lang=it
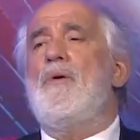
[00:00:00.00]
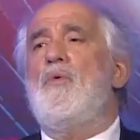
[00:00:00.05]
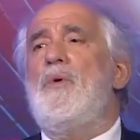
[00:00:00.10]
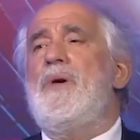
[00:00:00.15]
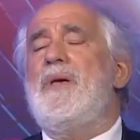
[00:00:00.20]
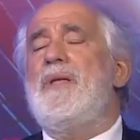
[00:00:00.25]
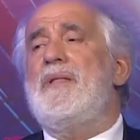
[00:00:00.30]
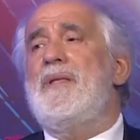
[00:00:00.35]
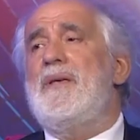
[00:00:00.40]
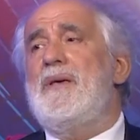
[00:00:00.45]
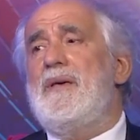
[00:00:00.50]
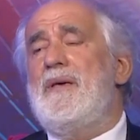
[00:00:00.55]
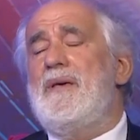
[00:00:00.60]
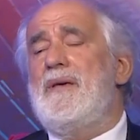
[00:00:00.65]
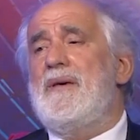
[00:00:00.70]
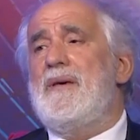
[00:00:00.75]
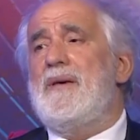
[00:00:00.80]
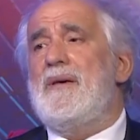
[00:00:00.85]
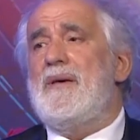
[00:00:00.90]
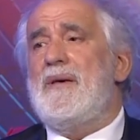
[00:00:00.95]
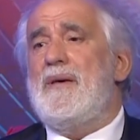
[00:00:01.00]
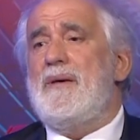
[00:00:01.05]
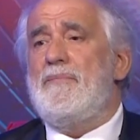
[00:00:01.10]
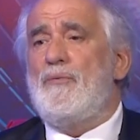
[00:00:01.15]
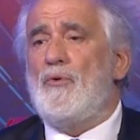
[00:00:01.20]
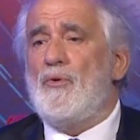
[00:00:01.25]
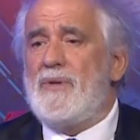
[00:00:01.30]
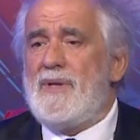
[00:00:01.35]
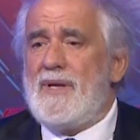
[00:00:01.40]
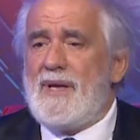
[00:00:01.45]
quindi eh,
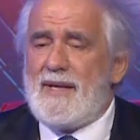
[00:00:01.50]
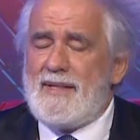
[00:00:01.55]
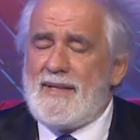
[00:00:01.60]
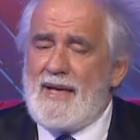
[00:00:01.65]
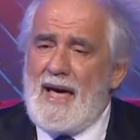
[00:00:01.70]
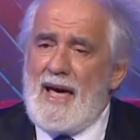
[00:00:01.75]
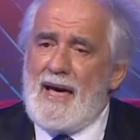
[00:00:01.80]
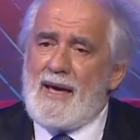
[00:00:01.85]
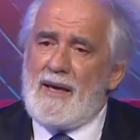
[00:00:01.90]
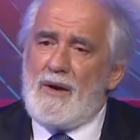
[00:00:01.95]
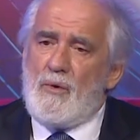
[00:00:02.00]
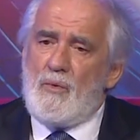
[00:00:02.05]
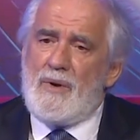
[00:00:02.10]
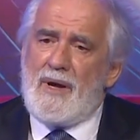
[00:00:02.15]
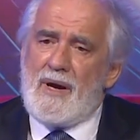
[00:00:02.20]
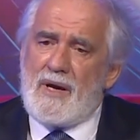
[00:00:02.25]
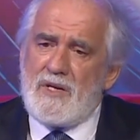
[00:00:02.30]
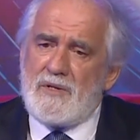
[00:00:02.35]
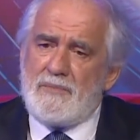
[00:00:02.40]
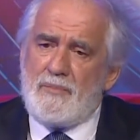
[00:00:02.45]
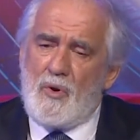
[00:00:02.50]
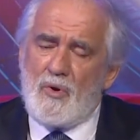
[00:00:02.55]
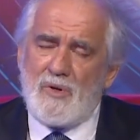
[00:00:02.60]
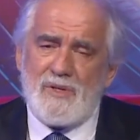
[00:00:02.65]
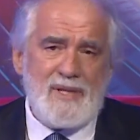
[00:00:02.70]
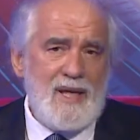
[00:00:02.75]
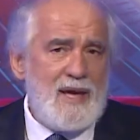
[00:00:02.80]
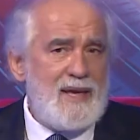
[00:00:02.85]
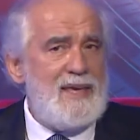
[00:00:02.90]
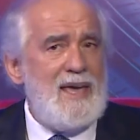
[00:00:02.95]
poter dare una
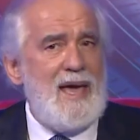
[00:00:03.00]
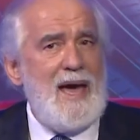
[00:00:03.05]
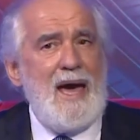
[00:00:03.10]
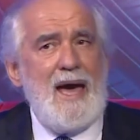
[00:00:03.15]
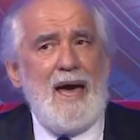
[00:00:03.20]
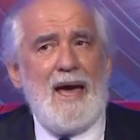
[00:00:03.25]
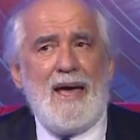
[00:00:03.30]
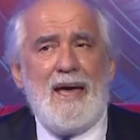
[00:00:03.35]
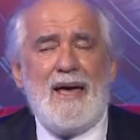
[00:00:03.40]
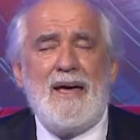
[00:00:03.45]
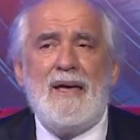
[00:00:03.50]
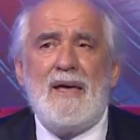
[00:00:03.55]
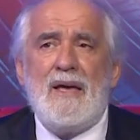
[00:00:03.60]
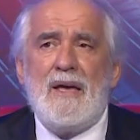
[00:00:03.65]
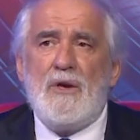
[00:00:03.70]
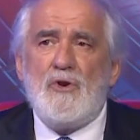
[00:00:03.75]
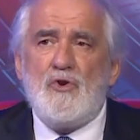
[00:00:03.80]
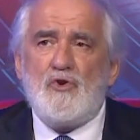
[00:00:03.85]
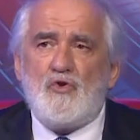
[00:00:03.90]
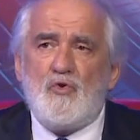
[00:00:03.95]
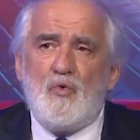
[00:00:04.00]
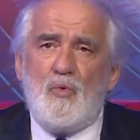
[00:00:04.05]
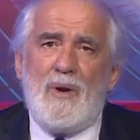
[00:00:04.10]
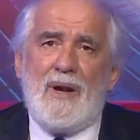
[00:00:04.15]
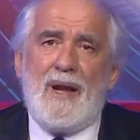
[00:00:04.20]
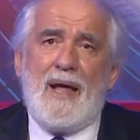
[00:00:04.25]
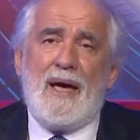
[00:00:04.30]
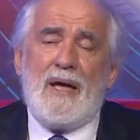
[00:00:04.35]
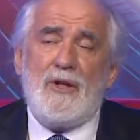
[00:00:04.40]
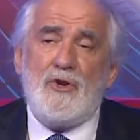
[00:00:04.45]
risposta chiara
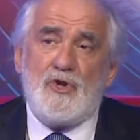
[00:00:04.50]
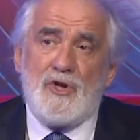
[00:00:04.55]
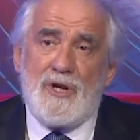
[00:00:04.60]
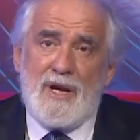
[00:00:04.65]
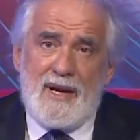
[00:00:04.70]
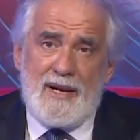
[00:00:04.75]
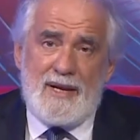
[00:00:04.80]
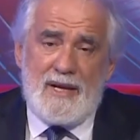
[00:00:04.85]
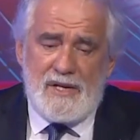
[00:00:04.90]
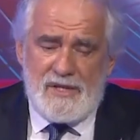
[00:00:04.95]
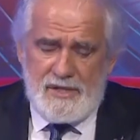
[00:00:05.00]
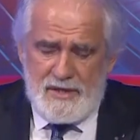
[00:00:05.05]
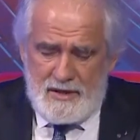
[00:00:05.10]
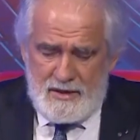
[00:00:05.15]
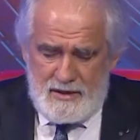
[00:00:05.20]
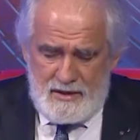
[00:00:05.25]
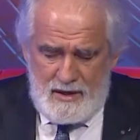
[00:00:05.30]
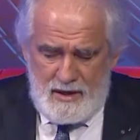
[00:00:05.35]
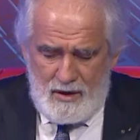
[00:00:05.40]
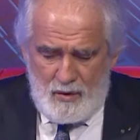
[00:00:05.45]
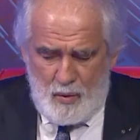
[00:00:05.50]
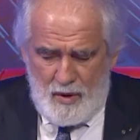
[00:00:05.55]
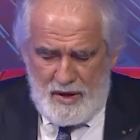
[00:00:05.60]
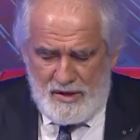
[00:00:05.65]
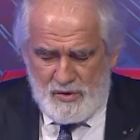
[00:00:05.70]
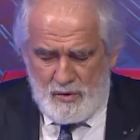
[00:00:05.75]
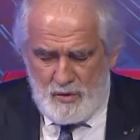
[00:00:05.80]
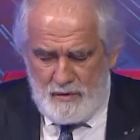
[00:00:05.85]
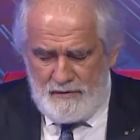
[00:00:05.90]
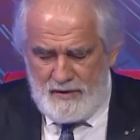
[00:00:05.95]
sulla genesi di
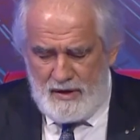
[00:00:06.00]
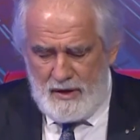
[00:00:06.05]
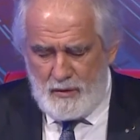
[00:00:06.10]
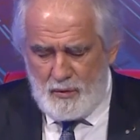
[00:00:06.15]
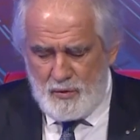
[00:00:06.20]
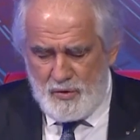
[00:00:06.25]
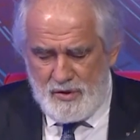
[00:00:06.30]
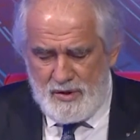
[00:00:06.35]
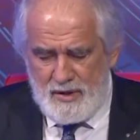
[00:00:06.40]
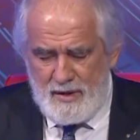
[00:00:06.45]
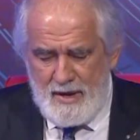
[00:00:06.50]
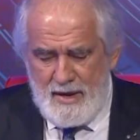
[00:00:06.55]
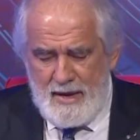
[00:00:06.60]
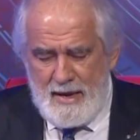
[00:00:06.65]
questo virus,